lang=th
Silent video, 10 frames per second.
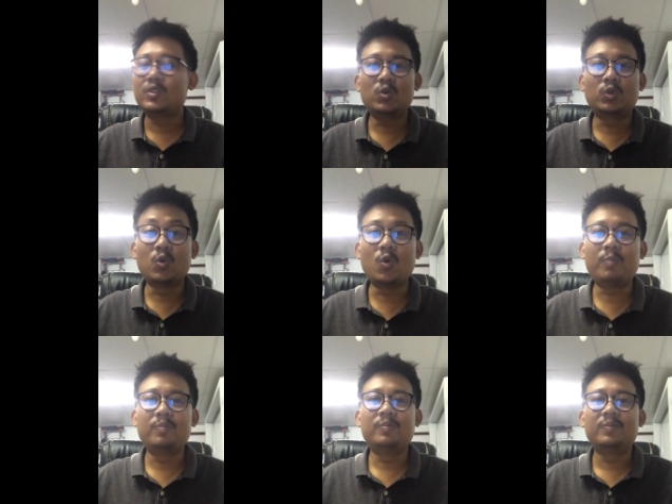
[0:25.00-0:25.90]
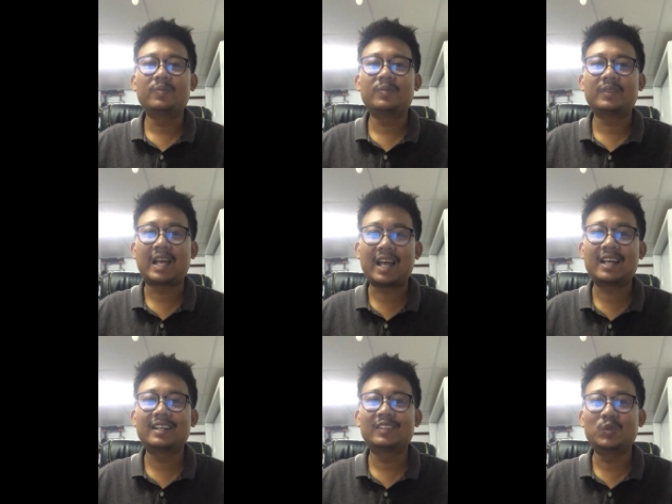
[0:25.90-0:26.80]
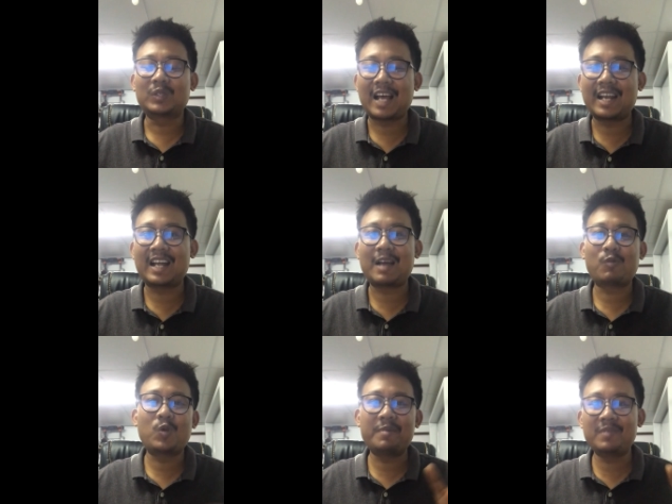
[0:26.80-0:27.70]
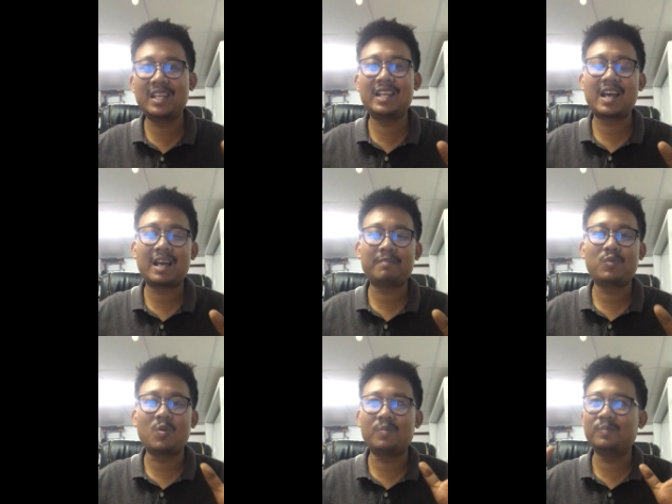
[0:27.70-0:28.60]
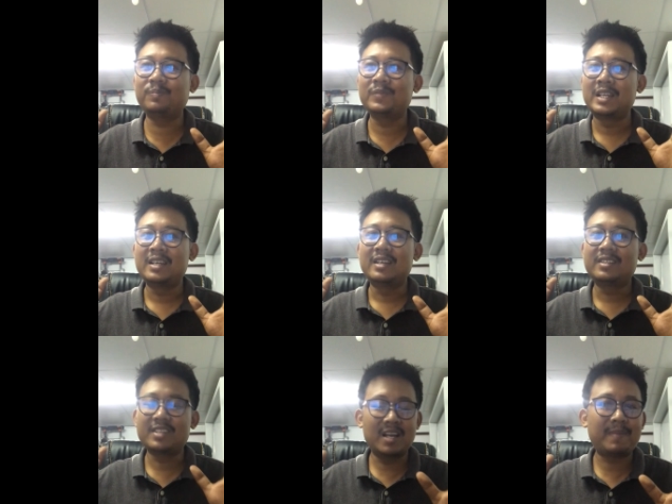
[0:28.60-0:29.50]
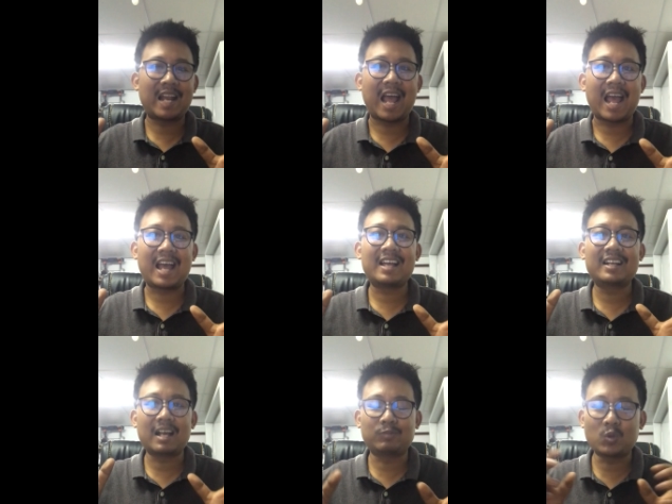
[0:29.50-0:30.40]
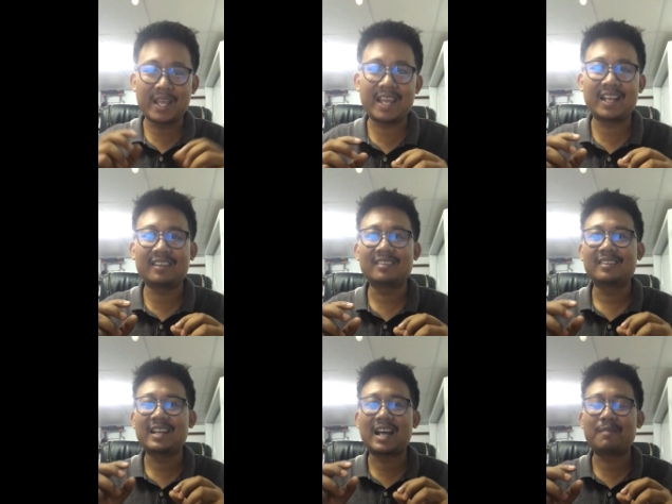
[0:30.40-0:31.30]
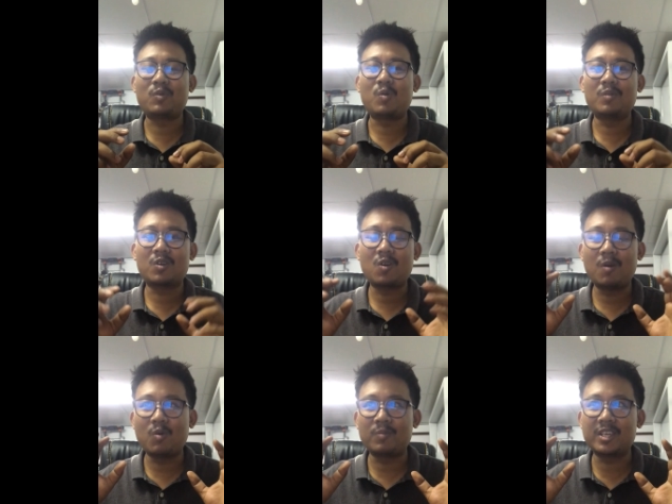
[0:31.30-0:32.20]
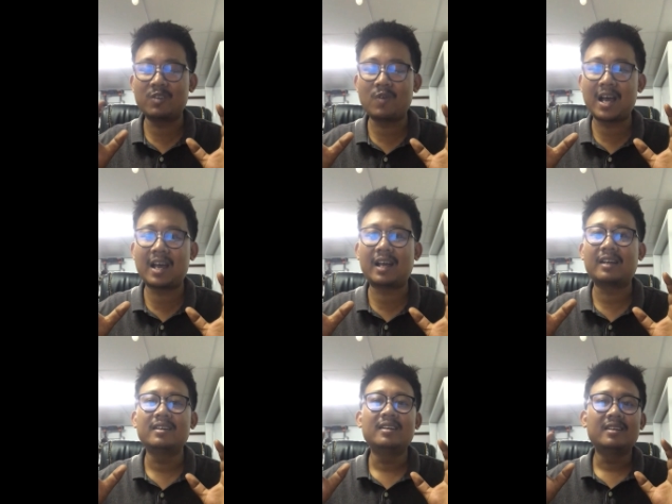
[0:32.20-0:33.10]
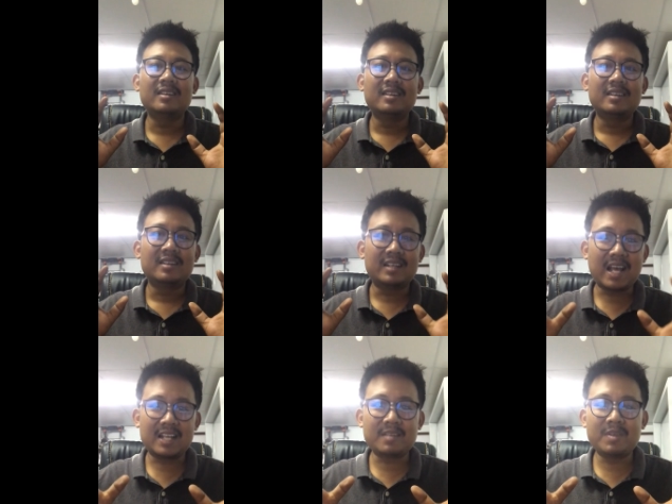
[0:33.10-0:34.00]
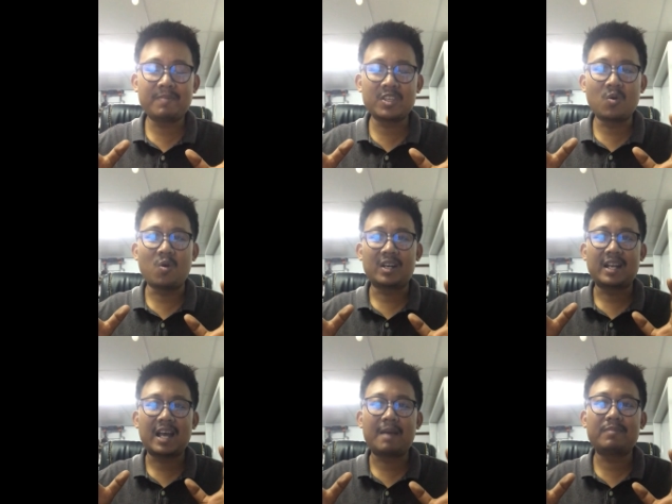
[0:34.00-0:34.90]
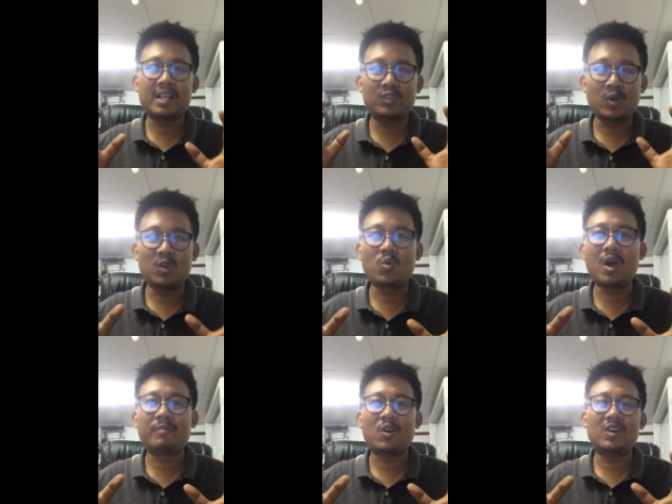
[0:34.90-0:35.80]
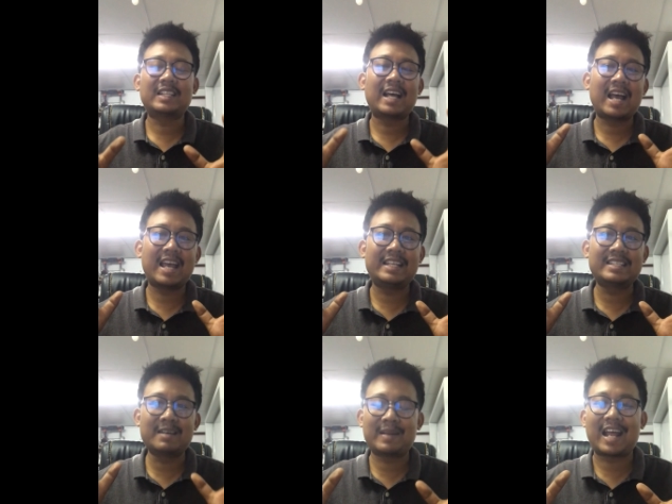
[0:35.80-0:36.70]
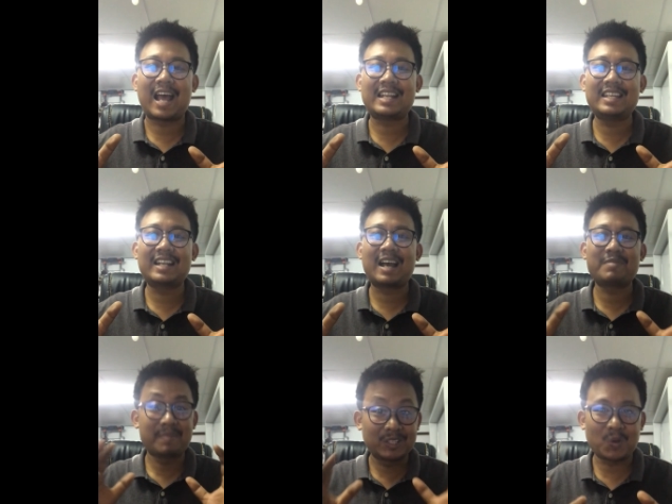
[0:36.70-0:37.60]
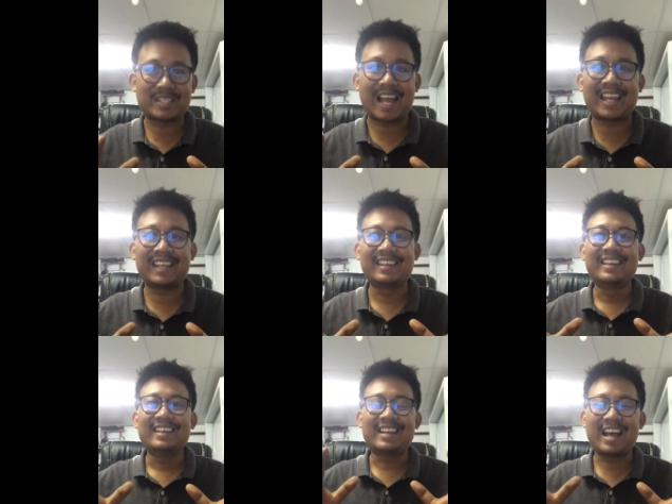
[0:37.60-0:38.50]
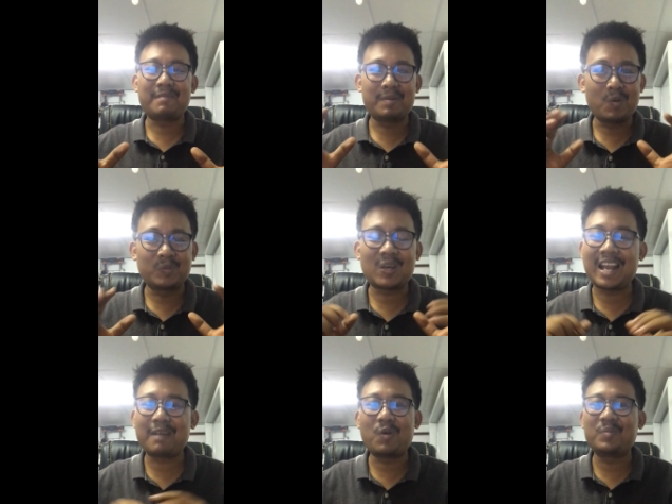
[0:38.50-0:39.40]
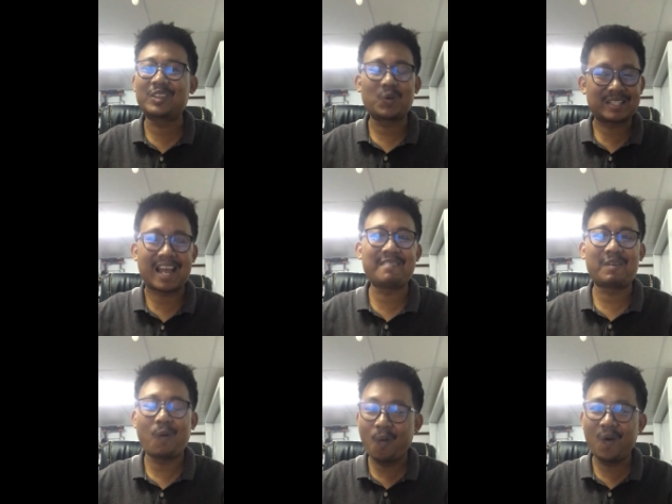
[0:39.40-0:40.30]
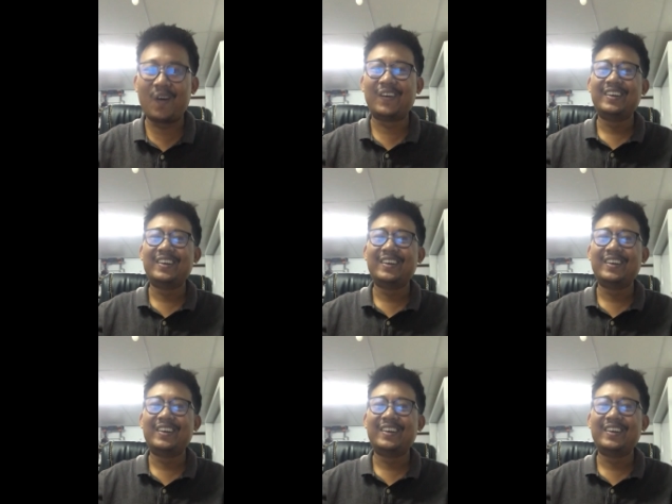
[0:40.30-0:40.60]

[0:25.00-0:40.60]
YouTube นะทุกท่านนะครับคลิปนี้นะครับผมเจอปัญหากับตัวเองนะครับผมแล้วก็ผมคิดว่าน่าจะมีประโยชน์นะครับในส่วนรวมเนาะถ้าใครเจอปัญหานี้นะครับอย่าเพิ่งตกใจนะเหมือนผมตอนแรกผมนี่ตกใจแบบโอ้